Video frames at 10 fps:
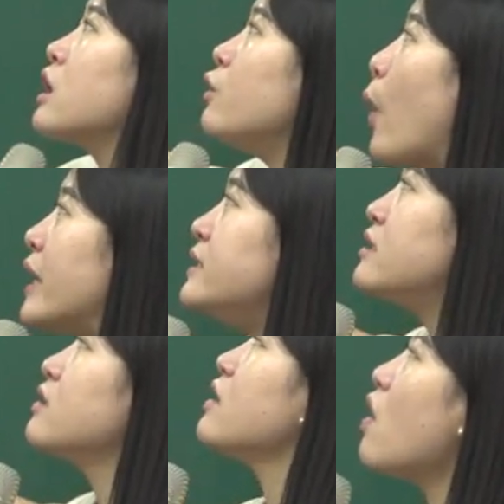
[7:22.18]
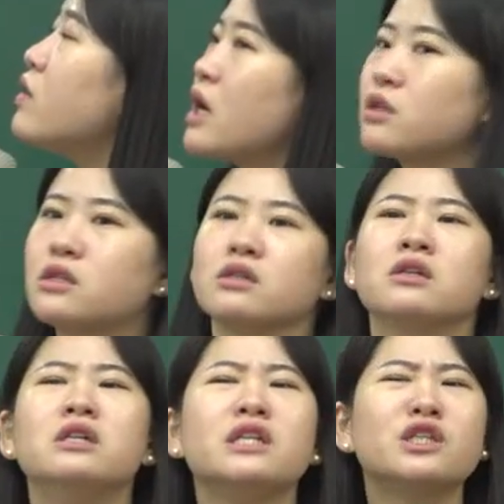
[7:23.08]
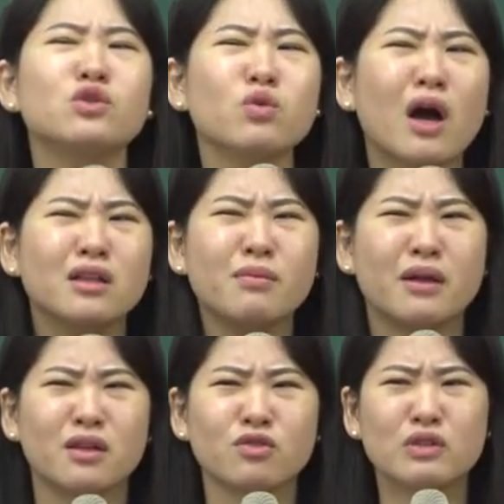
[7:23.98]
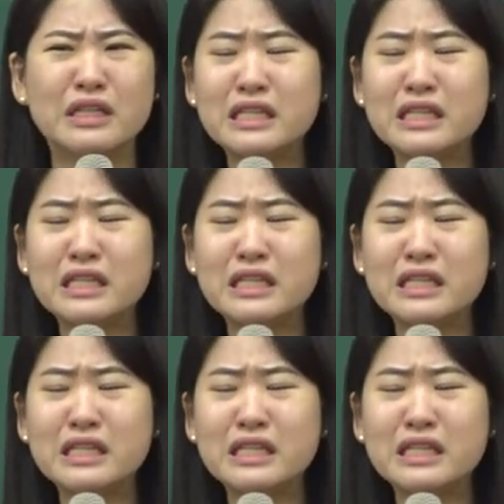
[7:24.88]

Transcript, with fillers: 완전한 언약 대신 그리스도가 아니면 안 되는구나.